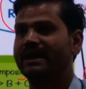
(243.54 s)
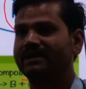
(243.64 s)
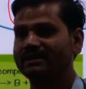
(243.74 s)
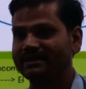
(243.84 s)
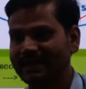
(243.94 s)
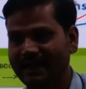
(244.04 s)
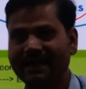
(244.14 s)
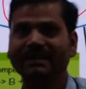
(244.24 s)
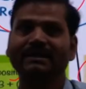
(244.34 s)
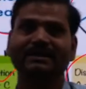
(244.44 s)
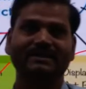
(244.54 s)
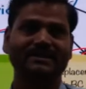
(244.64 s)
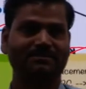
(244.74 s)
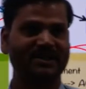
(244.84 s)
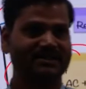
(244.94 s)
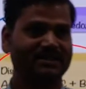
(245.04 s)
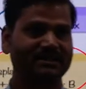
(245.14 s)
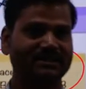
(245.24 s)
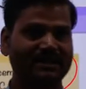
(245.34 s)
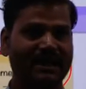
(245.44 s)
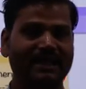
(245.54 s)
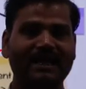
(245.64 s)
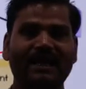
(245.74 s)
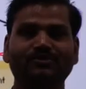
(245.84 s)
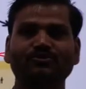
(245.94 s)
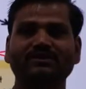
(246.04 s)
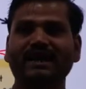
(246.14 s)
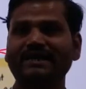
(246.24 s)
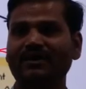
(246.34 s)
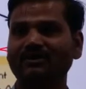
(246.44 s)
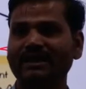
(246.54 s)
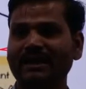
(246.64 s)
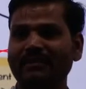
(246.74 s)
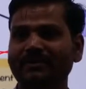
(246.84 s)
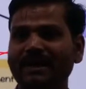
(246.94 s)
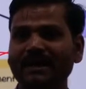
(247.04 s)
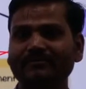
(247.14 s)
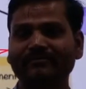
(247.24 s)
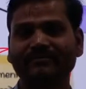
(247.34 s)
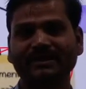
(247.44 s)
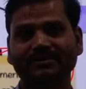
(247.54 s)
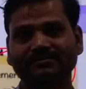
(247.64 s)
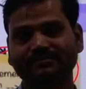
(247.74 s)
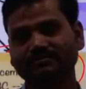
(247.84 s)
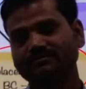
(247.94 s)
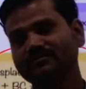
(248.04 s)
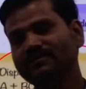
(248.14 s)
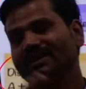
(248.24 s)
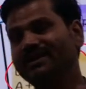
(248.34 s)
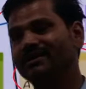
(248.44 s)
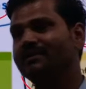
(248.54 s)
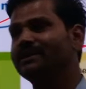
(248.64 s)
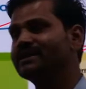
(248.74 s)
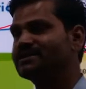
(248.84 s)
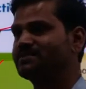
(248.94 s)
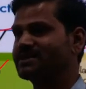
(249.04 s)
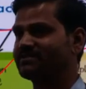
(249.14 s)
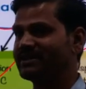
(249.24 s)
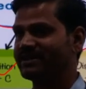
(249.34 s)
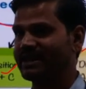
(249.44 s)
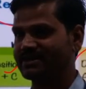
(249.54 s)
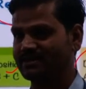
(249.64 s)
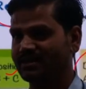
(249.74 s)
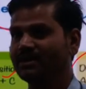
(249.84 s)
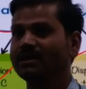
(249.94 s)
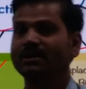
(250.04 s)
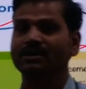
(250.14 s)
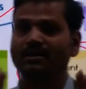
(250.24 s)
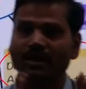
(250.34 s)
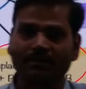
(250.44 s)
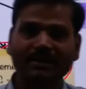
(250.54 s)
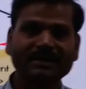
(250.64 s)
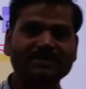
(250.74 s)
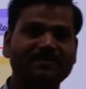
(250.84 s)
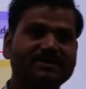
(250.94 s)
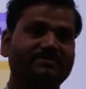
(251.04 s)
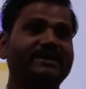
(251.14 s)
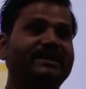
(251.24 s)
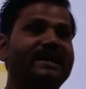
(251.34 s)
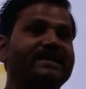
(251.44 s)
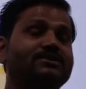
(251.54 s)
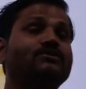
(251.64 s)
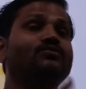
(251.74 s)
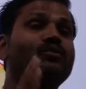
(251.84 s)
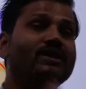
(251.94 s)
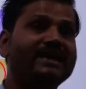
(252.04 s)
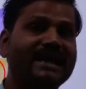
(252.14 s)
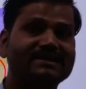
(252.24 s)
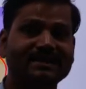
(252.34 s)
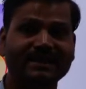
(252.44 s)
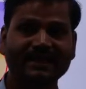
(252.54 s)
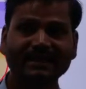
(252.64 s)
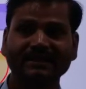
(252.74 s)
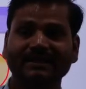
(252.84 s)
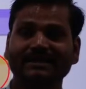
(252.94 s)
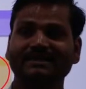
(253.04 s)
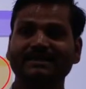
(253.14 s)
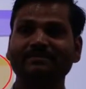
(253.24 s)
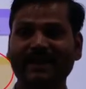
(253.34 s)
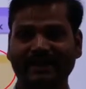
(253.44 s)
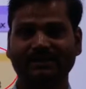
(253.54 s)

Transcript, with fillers: क्या कर देता है डिस्प्लेस कर देता है और दूसरा क्या होता है आपका डबल डिस्प्लेसमेंट रिएक्शन डबल डिस्प्लेसमेंट रिएक्शन वो रिएक्शन है जिसमें